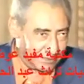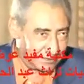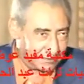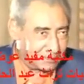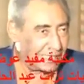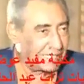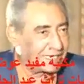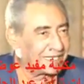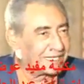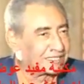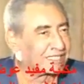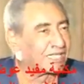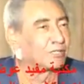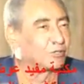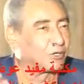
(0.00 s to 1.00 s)

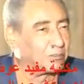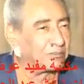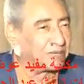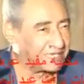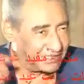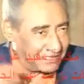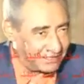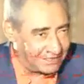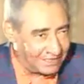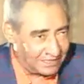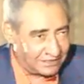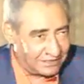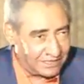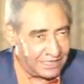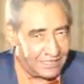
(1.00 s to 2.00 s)
هيظلوا هم
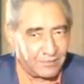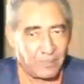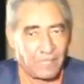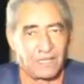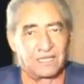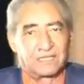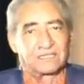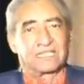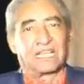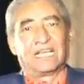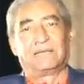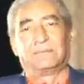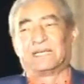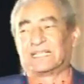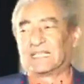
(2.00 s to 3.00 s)
اساتذتنا
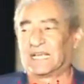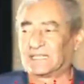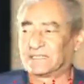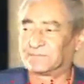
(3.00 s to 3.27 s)
دائما يعني